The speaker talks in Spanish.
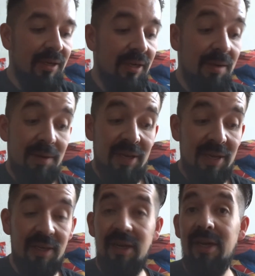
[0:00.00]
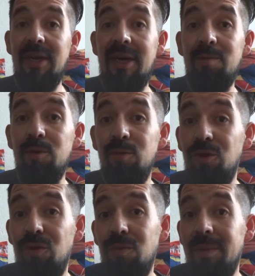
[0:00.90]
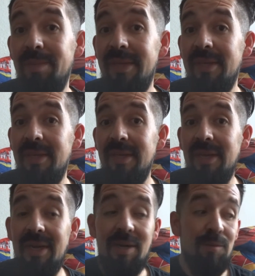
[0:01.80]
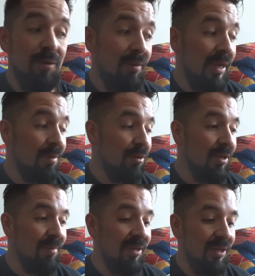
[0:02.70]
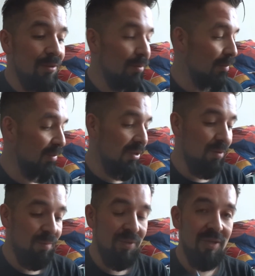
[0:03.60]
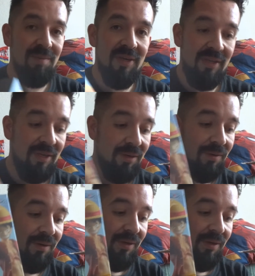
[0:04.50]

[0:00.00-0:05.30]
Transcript: la verdad es que amo mucho One Amo, demasiado One Piece. Como pueden ver, tengo